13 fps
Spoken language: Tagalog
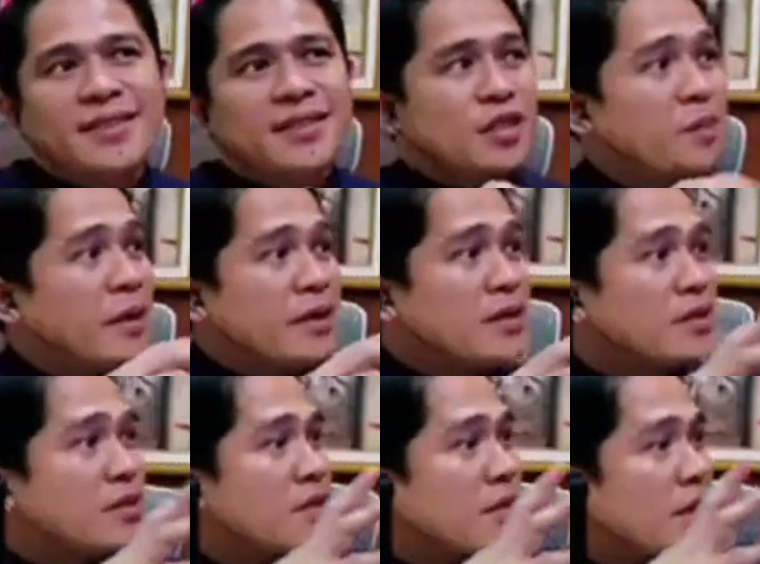Sa
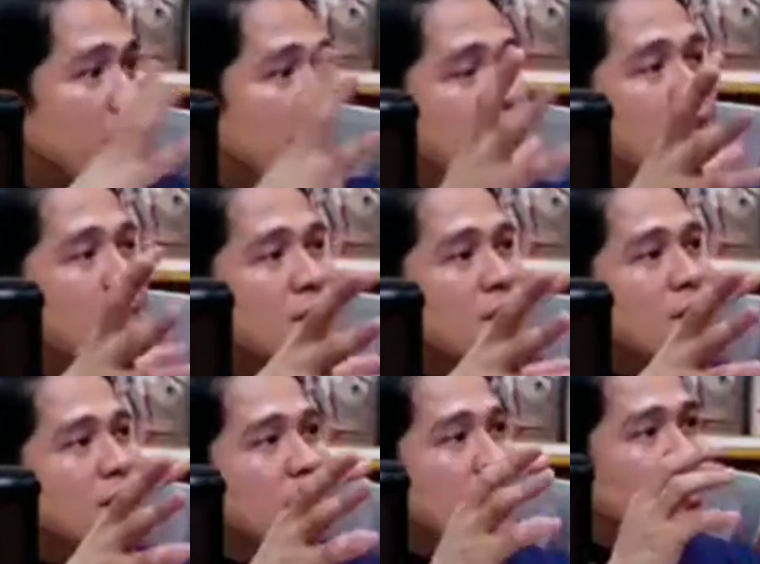pag-describe nila
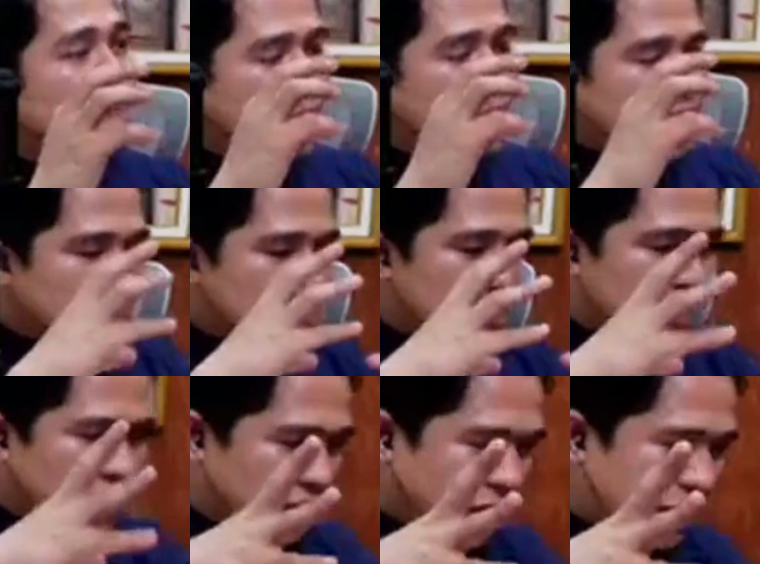sa tao,
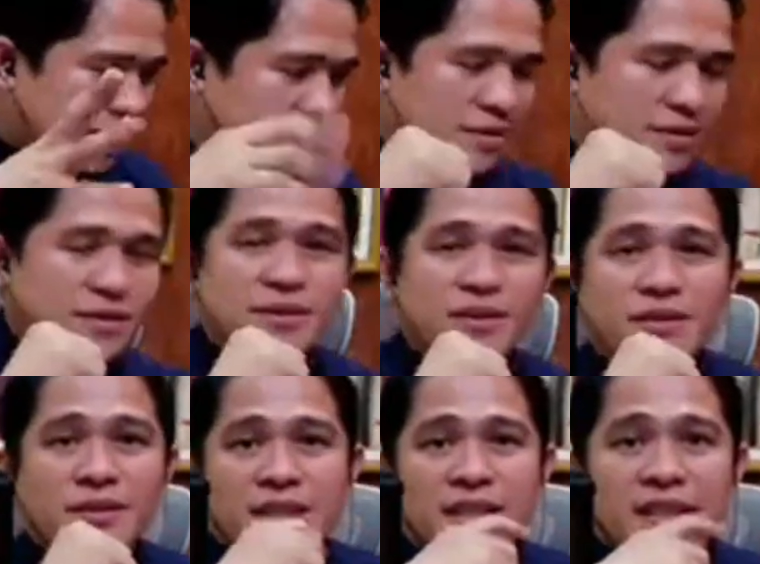precise
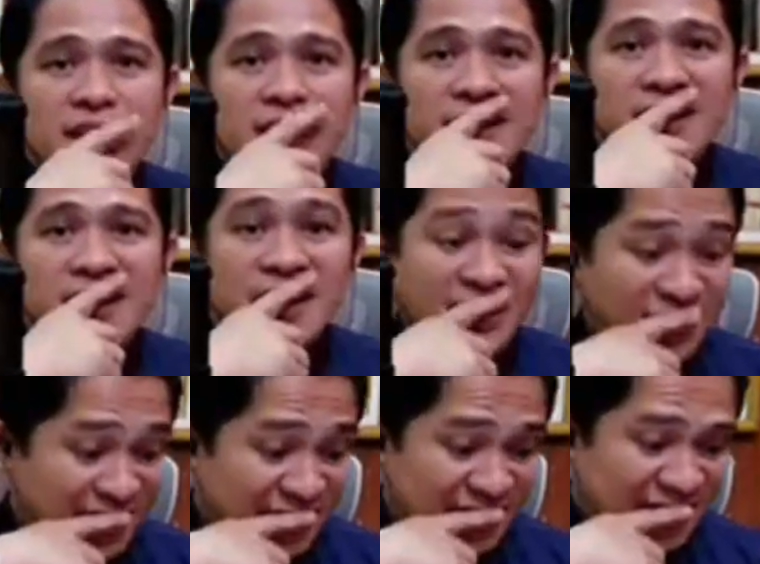yung kanilang
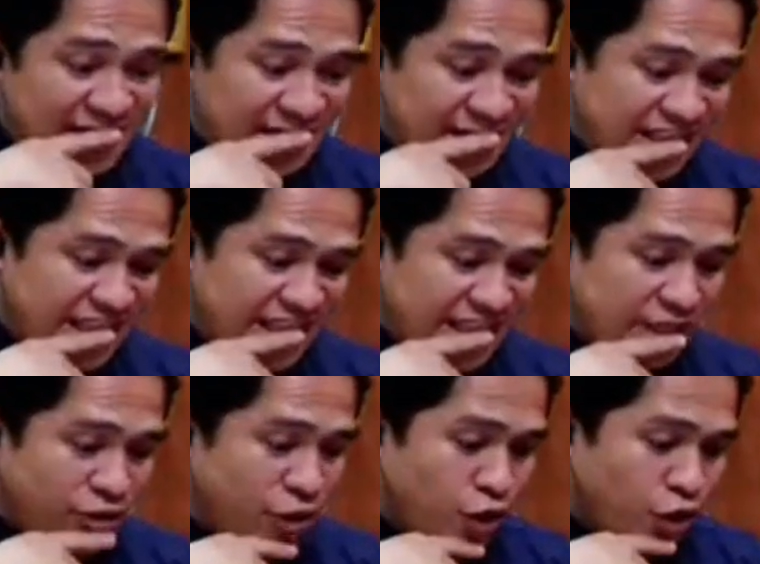intelligence.
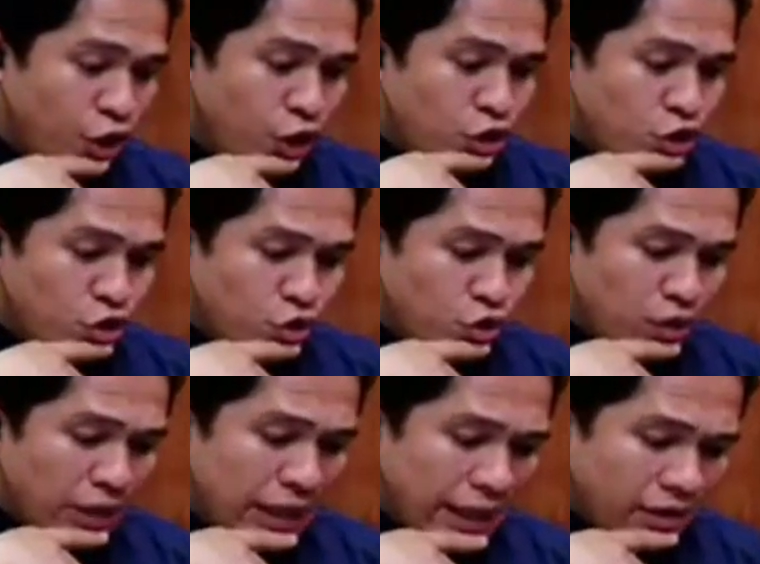No? Due
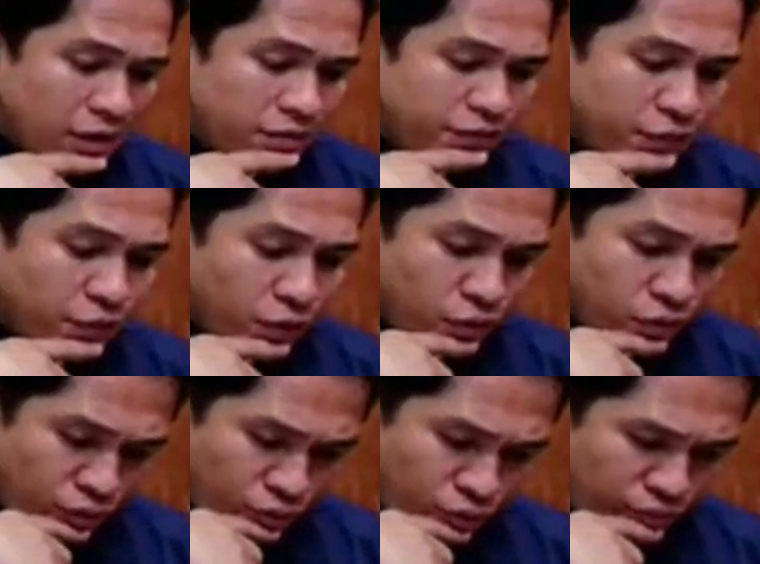to lack of
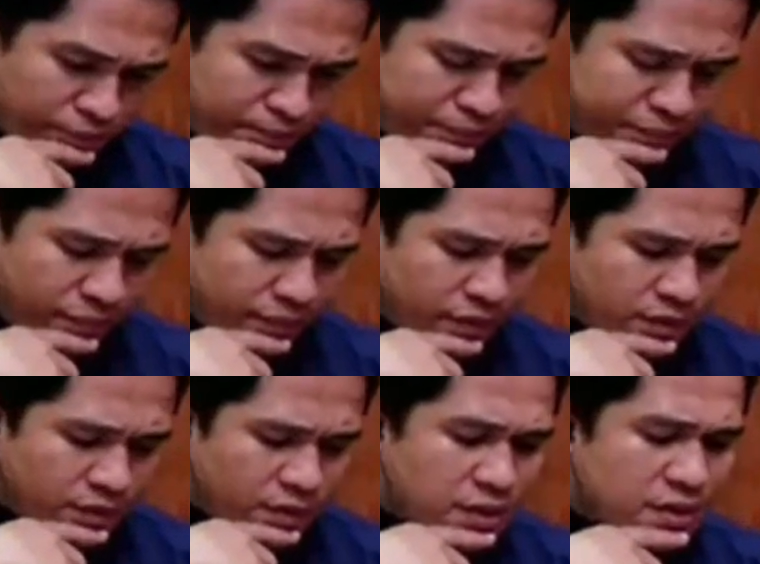falsehood,
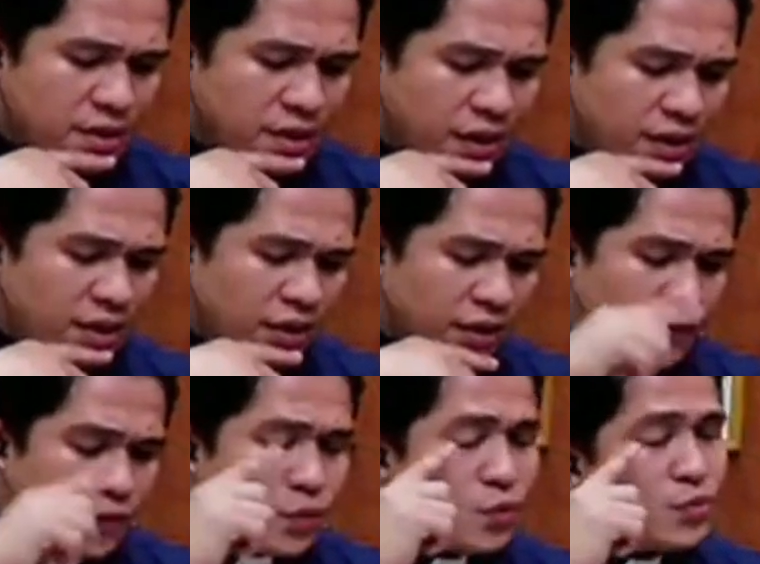since God
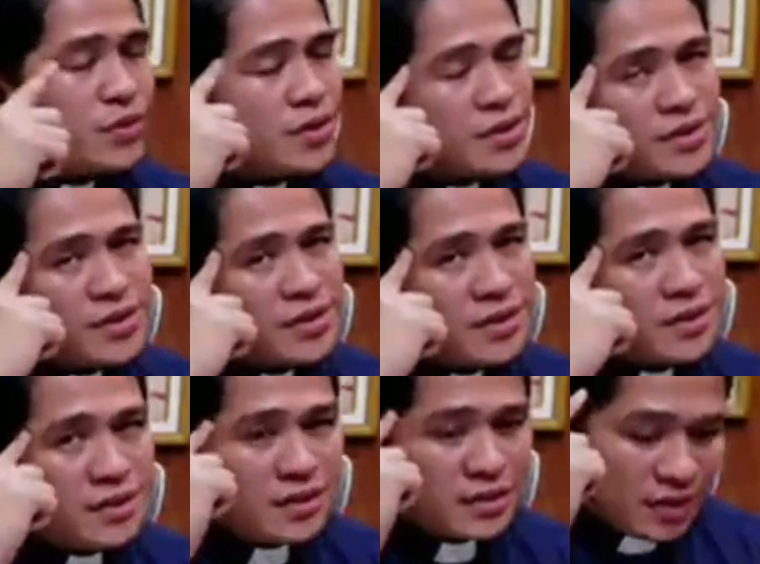infuses
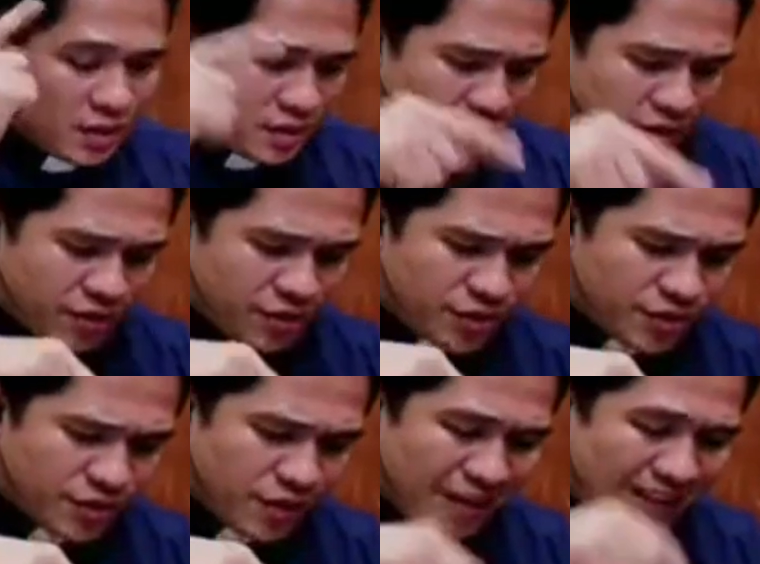their
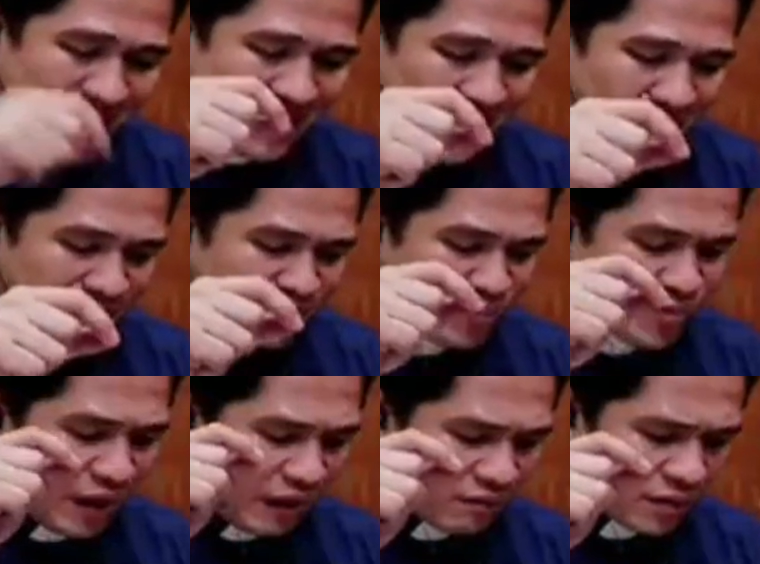knowledge in them
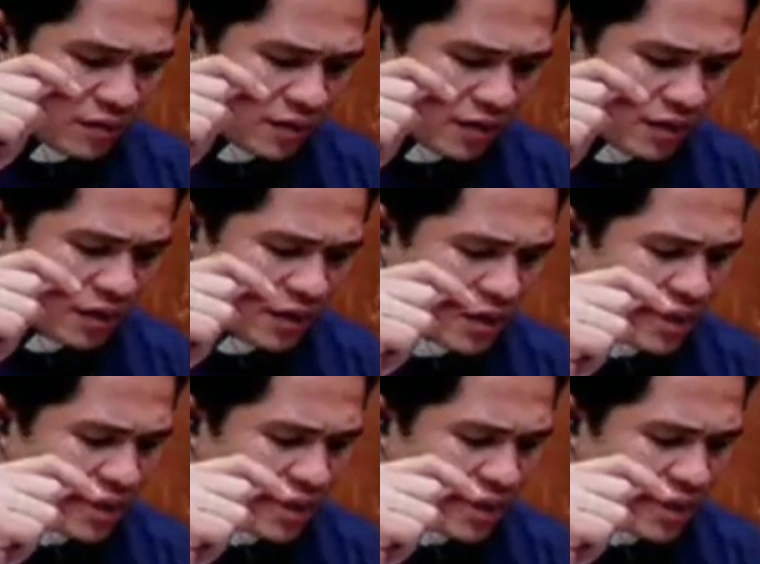directly,